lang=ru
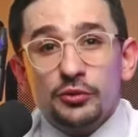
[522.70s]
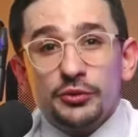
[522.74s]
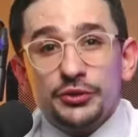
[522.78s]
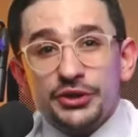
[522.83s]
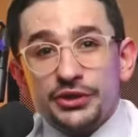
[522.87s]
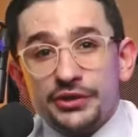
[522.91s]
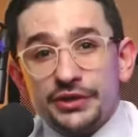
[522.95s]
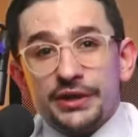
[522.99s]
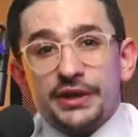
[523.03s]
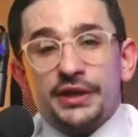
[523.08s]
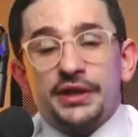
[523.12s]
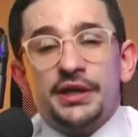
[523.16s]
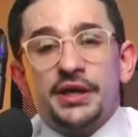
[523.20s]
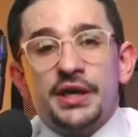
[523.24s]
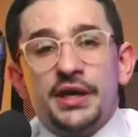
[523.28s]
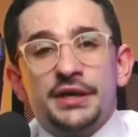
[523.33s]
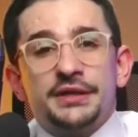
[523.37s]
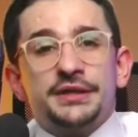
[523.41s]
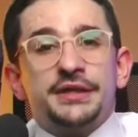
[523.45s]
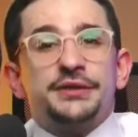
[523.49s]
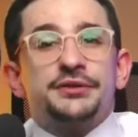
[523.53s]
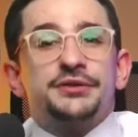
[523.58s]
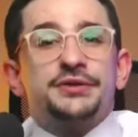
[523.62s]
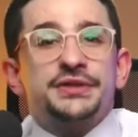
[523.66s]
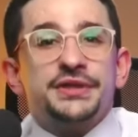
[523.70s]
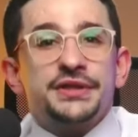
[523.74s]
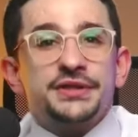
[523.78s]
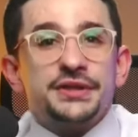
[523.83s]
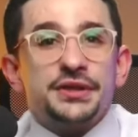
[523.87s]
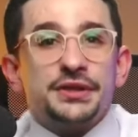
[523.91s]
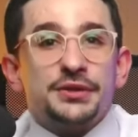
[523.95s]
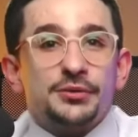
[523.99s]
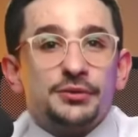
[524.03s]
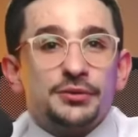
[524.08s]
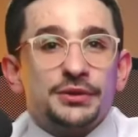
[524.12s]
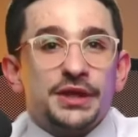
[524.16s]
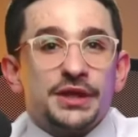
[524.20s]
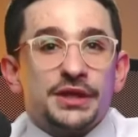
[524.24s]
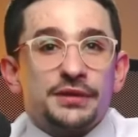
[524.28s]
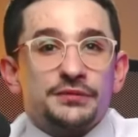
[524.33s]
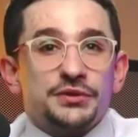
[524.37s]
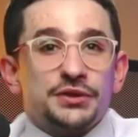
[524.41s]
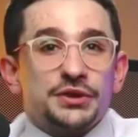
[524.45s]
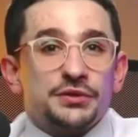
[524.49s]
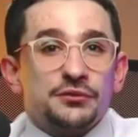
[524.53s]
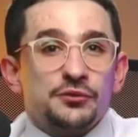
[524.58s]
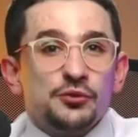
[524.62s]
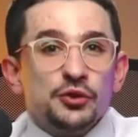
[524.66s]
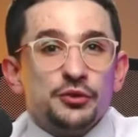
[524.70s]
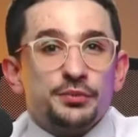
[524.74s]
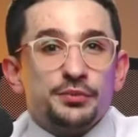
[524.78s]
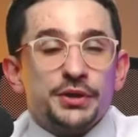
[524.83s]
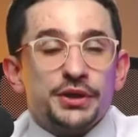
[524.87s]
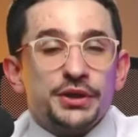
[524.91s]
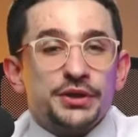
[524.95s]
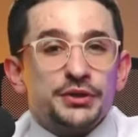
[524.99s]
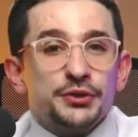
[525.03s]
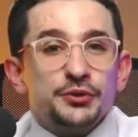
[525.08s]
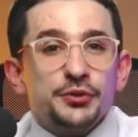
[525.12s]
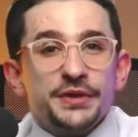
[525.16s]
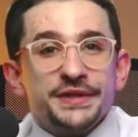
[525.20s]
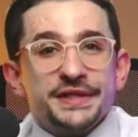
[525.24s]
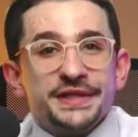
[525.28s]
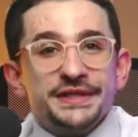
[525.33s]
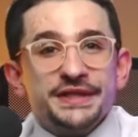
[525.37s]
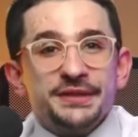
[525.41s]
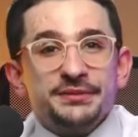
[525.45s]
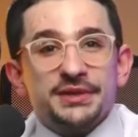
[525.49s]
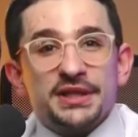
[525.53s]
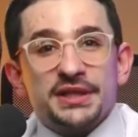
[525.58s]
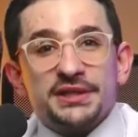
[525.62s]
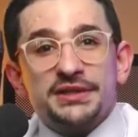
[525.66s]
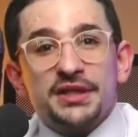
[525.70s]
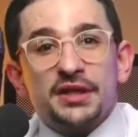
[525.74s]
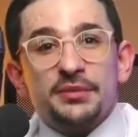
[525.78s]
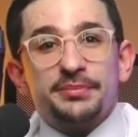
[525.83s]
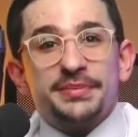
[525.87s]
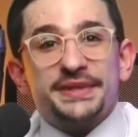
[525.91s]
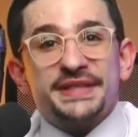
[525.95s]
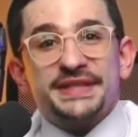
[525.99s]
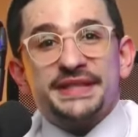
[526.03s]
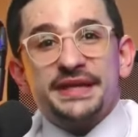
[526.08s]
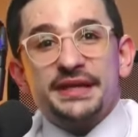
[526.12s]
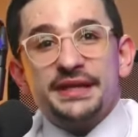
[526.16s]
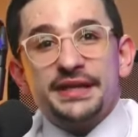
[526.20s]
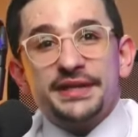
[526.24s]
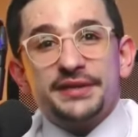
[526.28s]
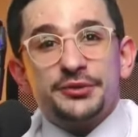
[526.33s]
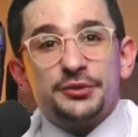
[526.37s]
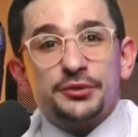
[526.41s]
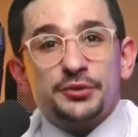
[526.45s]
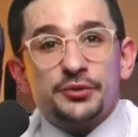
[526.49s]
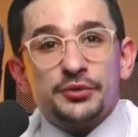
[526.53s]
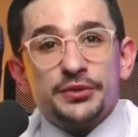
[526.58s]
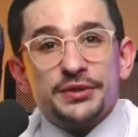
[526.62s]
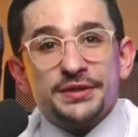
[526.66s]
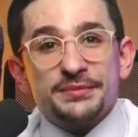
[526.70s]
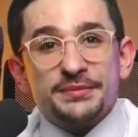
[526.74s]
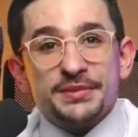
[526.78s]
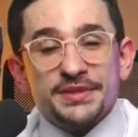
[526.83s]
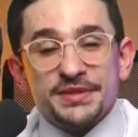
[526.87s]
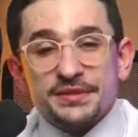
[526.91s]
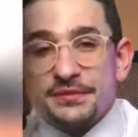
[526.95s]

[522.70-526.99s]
дочери, нанес несколько ударов в живот, по лицу, а затем достал пистолет с угрозами